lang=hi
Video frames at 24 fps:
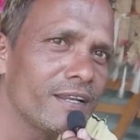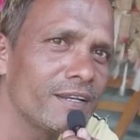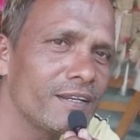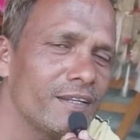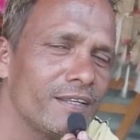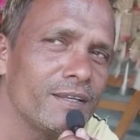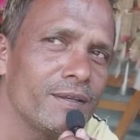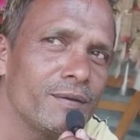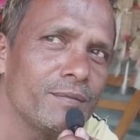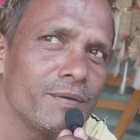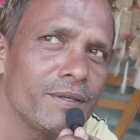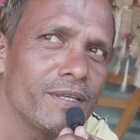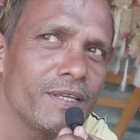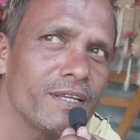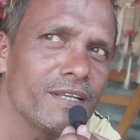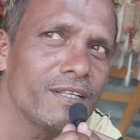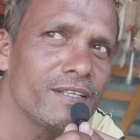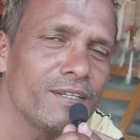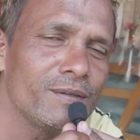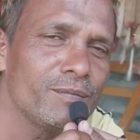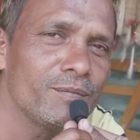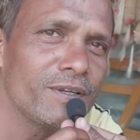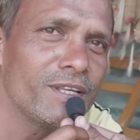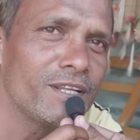करनी है भैया
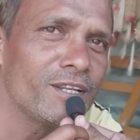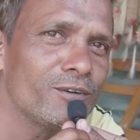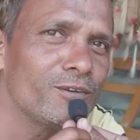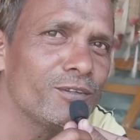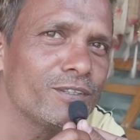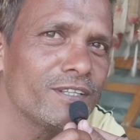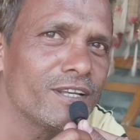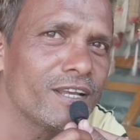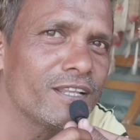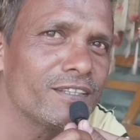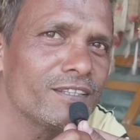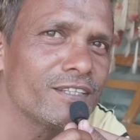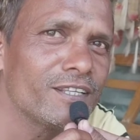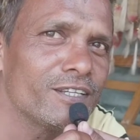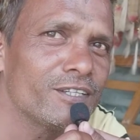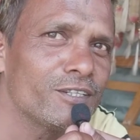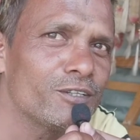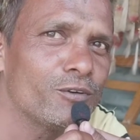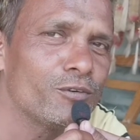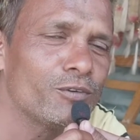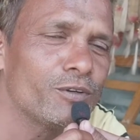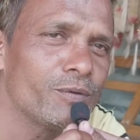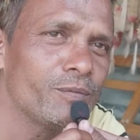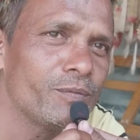जी मेरे को जानते हैं
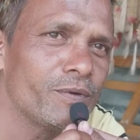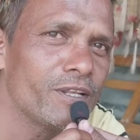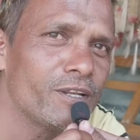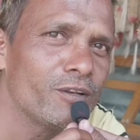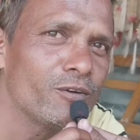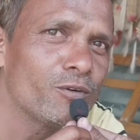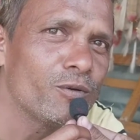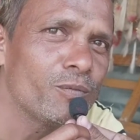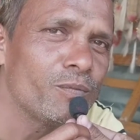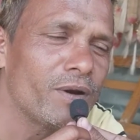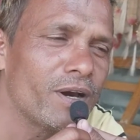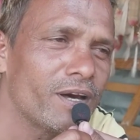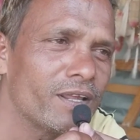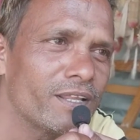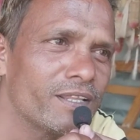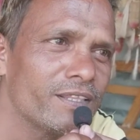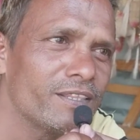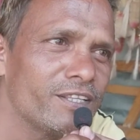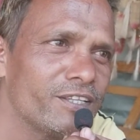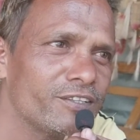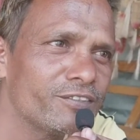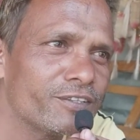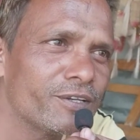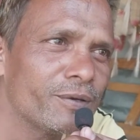क्योंकि मेरे को भारत
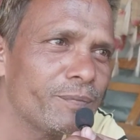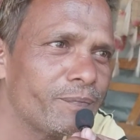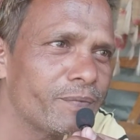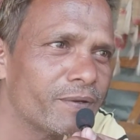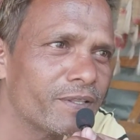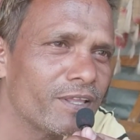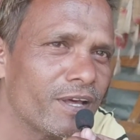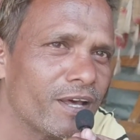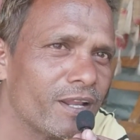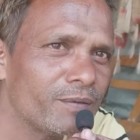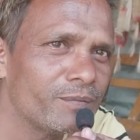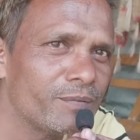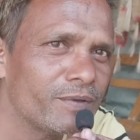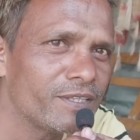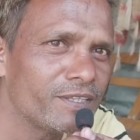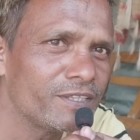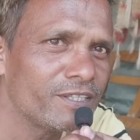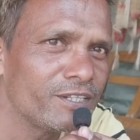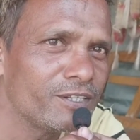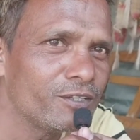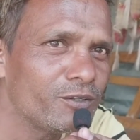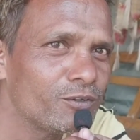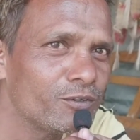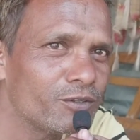देश के
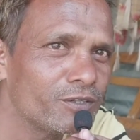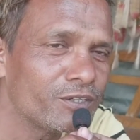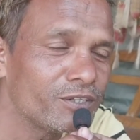प्रधानमंत्री